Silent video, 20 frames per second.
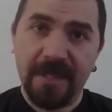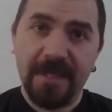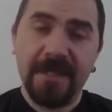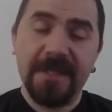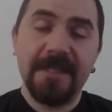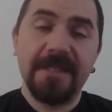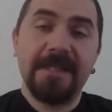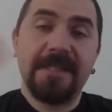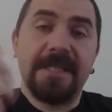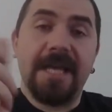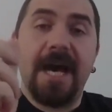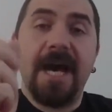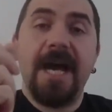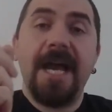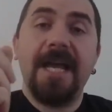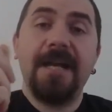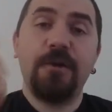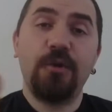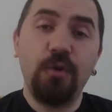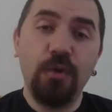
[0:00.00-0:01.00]

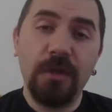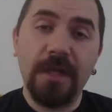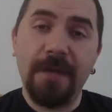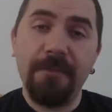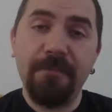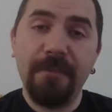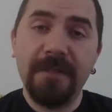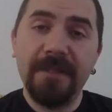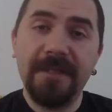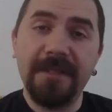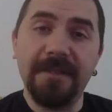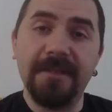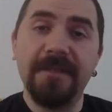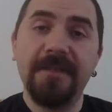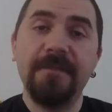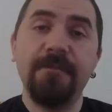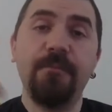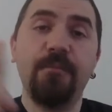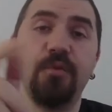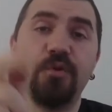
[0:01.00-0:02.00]
sağ el kullanmanın
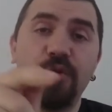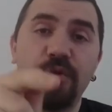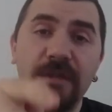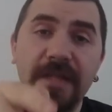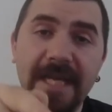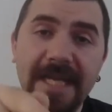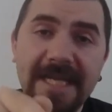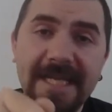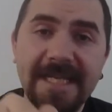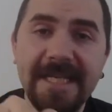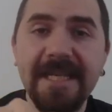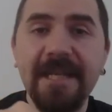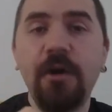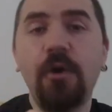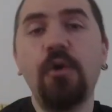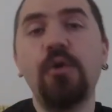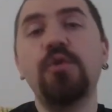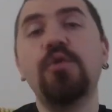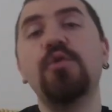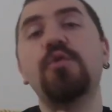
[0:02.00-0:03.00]
bununla ilgili
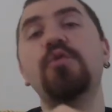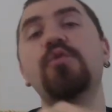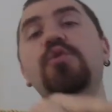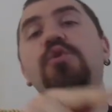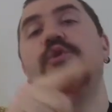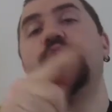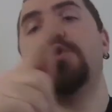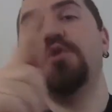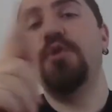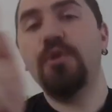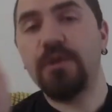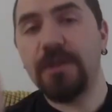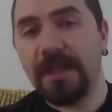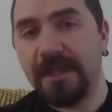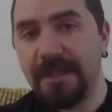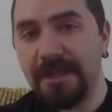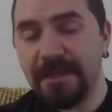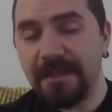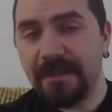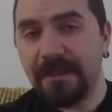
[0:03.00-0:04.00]
olduğunu
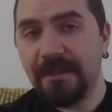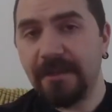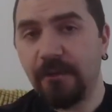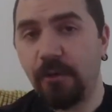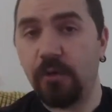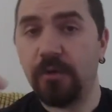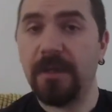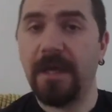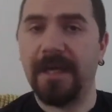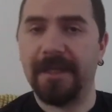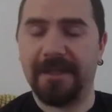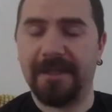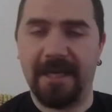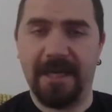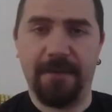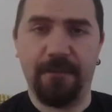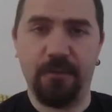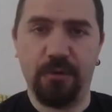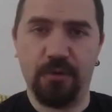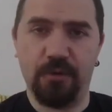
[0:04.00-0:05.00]
düşünüyorsanız orada hata
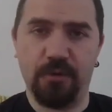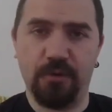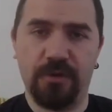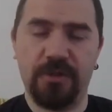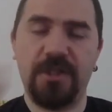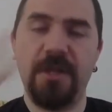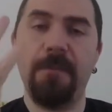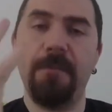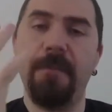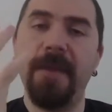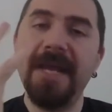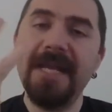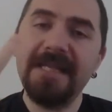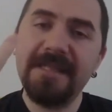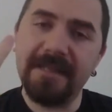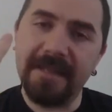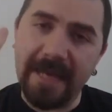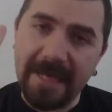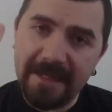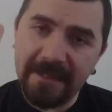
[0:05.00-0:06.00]
yapıyorsunuz. İşte
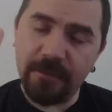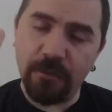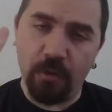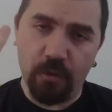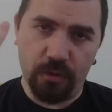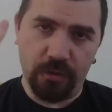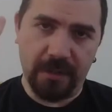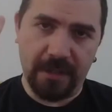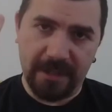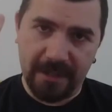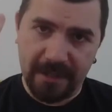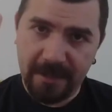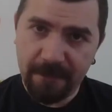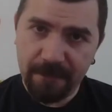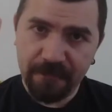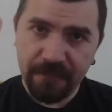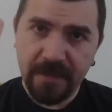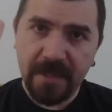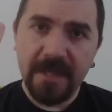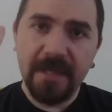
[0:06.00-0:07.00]
base rate
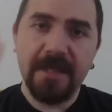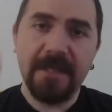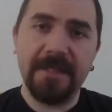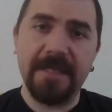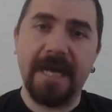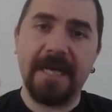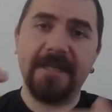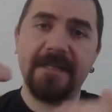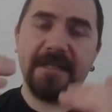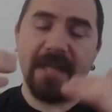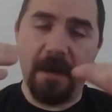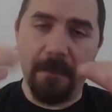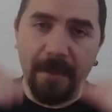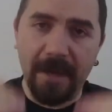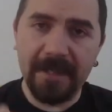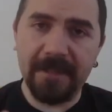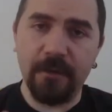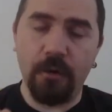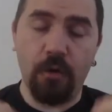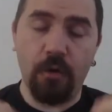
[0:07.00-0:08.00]
oradaki yani
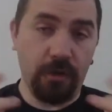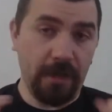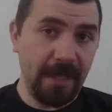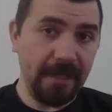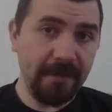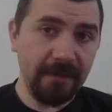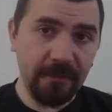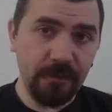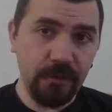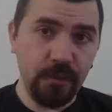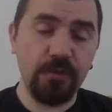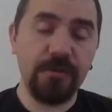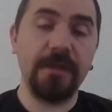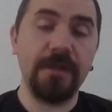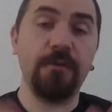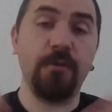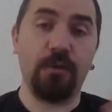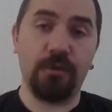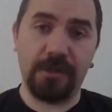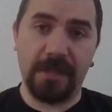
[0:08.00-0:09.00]
taban oran
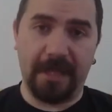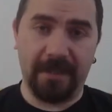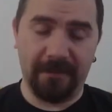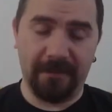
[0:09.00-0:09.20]
%90.